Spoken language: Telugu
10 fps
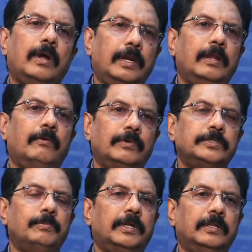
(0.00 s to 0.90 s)
అక్కడే
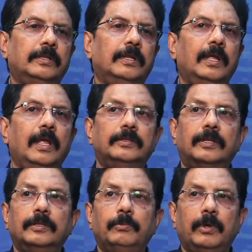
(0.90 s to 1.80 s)
అవ్వచ్చు అన్నమాట ఇది
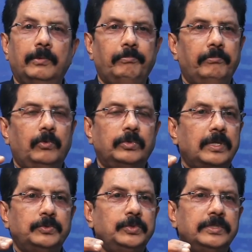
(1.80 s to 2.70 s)
తర్వాత
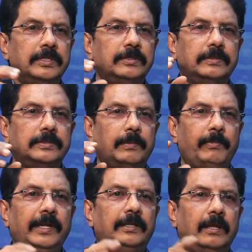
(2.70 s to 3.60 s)
ఒకసారి చూసాను
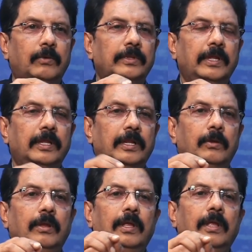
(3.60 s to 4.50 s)
బయట కొన్ని దగ్గర
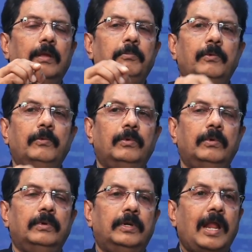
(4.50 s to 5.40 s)
మేము
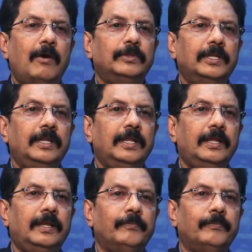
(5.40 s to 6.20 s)
డ్రా ఉందండి